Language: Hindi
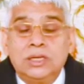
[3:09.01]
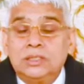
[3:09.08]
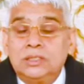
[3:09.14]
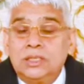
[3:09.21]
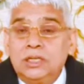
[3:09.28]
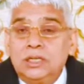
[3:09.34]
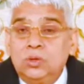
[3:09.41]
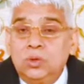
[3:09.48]

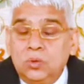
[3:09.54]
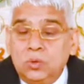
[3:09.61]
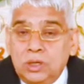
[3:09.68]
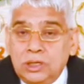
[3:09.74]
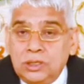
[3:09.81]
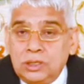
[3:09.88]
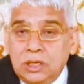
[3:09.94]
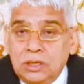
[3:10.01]
आते ही
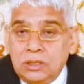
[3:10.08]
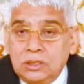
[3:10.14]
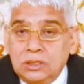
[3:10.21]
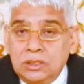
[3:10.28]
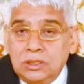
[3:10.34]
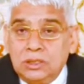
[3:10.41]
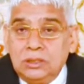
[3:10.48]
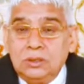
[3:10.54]
नौकरी त्याग
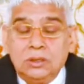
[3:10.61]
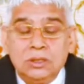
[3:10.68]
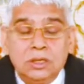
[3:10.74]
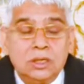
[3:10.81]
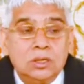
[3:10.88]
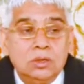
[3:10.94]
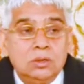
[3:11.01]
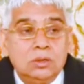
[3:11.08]
दी
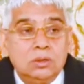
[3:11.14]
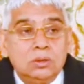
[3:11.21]
एक